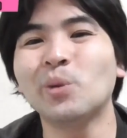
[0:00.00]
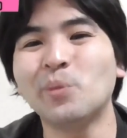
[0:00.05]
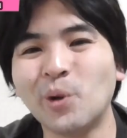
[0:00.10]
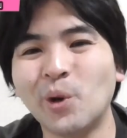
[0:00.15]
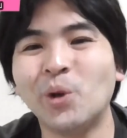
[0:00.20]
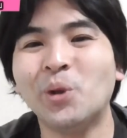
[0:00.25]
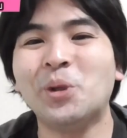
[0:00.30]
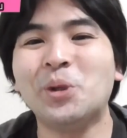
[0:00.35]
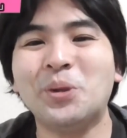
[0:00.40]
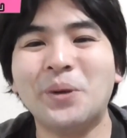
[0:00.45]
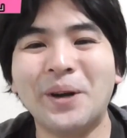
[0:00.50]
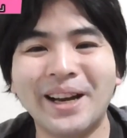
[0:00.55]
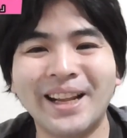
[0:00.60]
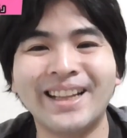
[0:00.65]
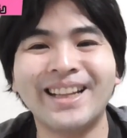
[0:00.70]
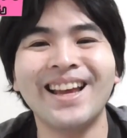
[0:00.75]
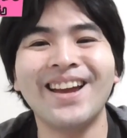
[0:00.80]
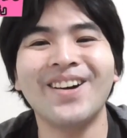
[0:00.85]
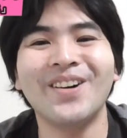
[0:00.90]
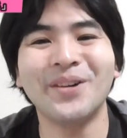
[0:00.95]
とも言わ
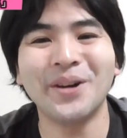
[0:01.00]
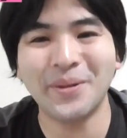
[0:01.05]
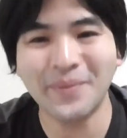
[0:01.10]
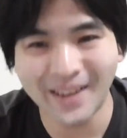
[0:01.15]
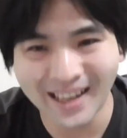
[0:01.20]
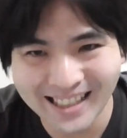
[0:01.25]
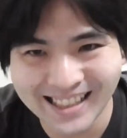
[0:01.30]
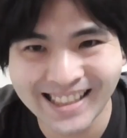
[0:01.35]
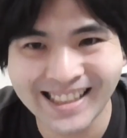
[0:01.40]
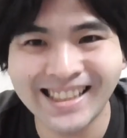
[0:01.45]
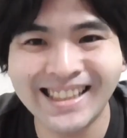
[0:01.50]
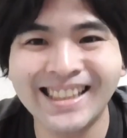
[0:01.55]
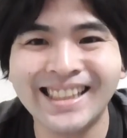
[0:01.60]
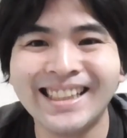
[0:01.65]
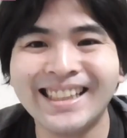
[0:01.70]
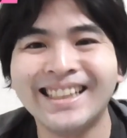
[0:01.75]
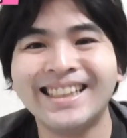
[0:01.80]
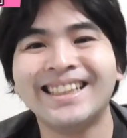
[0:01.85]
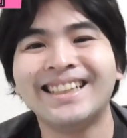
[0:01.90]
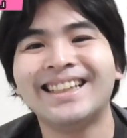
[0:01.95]
れております、
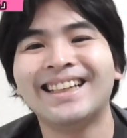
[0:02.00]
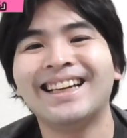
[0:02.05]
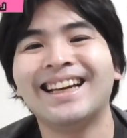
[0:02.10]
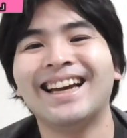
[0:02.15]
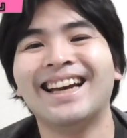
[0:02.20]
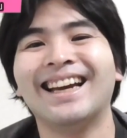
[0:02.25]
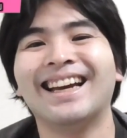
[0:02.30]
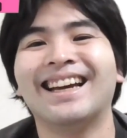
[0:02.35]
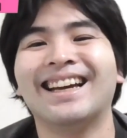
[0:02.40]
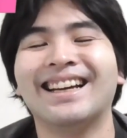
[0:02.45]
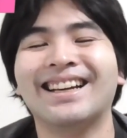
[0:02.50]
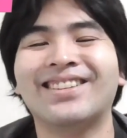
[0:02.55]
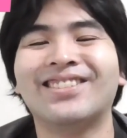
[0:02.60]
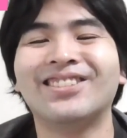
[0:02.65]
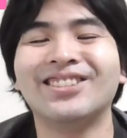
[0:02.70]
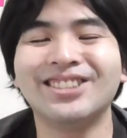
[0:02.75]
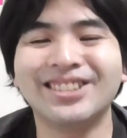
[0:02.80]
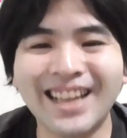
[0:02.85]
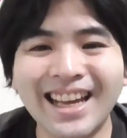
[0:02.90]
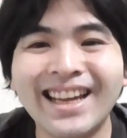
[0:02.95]
えー、
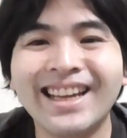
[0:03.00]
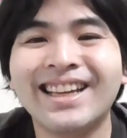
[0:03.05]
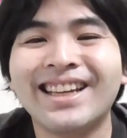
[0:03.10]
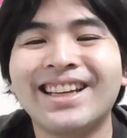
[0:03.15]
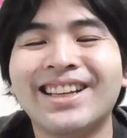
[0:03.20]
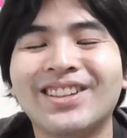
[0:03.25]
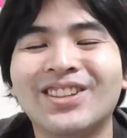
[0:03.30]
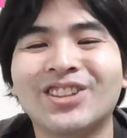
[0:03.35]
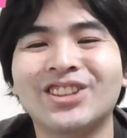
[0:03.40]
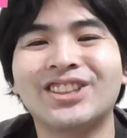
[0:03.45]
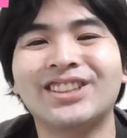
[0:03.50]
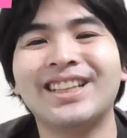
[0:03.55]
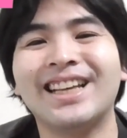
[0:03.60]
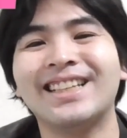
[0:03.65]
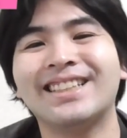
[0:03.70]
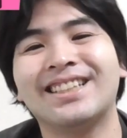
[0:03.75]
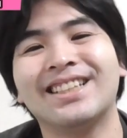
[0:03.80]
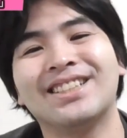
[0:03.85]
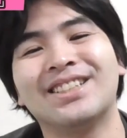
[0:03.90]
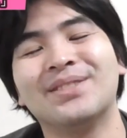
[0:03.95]
こういうね都市
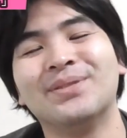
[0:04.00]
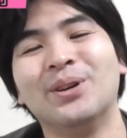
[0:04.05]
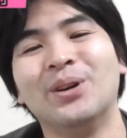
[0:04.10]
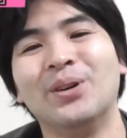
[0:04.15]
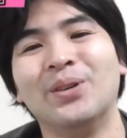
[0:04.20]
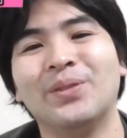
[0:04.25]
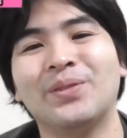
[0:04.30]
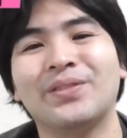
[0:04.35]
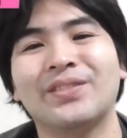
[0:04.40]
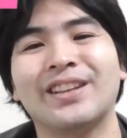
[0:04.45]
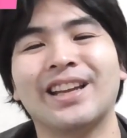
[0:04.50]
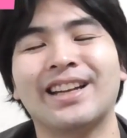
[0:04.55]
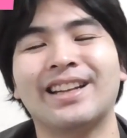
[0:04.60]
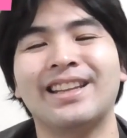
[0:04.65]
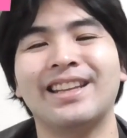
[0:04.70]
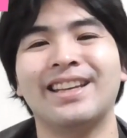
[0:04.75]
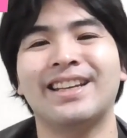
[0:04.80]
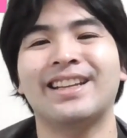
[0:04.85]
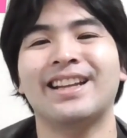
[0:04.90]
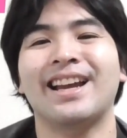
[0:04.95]
伝説も
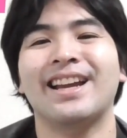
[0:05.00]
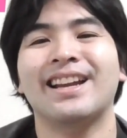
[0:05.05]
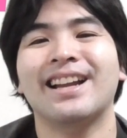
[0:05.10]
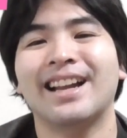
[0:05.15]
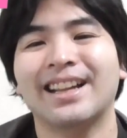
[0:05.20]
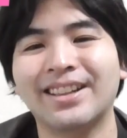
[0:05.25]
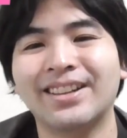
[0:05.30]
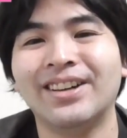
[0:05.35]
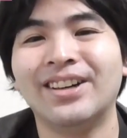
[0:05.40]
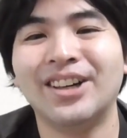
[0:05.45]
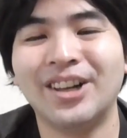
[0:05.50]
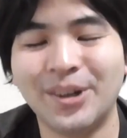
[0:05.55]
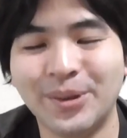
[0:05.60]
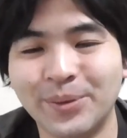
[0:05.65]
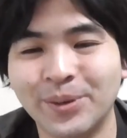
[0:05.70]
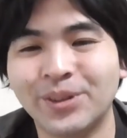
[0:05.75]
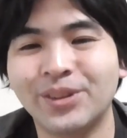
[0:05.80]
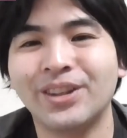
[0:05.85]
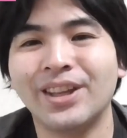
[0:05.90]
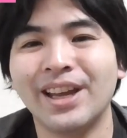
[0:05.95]
やっていきたいなと
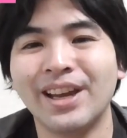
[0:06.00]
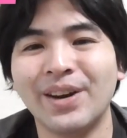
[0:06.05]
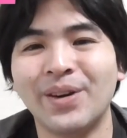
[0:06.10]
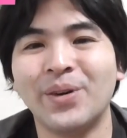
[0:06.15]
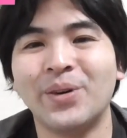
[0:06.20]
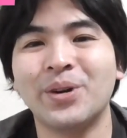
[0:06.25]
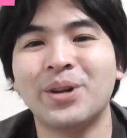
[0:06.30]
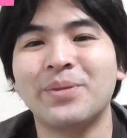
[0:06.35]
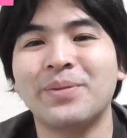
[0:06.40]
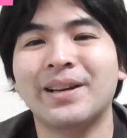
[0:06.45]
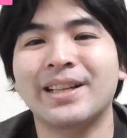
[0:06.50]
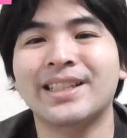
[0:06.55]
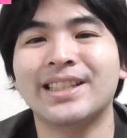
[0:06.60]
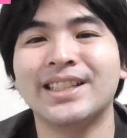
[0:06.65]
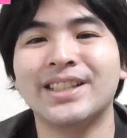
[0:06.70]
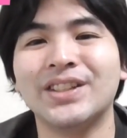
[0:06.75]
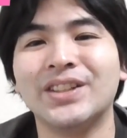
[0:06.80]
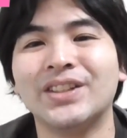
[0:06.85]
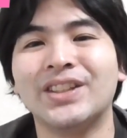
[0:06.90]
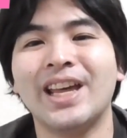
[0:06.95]
思っておりま
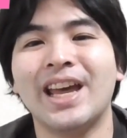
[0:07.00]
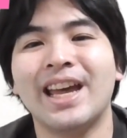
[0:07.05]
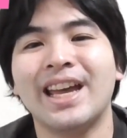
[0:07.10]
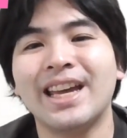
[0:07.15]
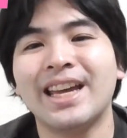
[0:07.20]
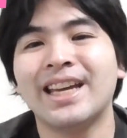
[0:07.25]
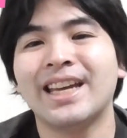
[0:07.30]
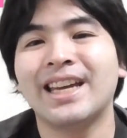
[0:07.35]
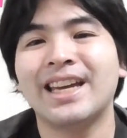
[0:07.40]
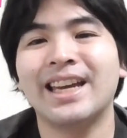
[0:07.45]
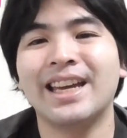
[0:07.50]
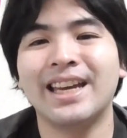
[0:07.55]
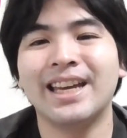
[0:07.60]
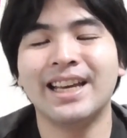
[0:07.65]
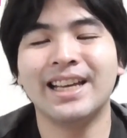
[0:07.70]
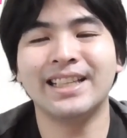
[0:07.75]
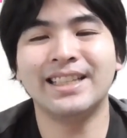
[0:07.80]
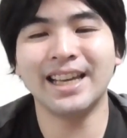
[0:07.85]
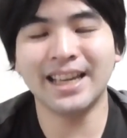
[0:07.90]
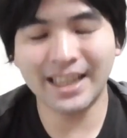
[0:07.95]
すので、
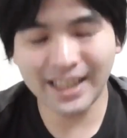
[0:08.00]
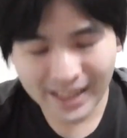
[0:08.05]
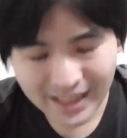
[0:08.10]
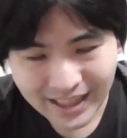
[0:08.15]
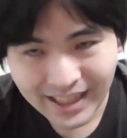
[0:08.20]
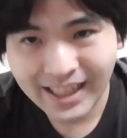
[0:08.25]
えー、ぜひ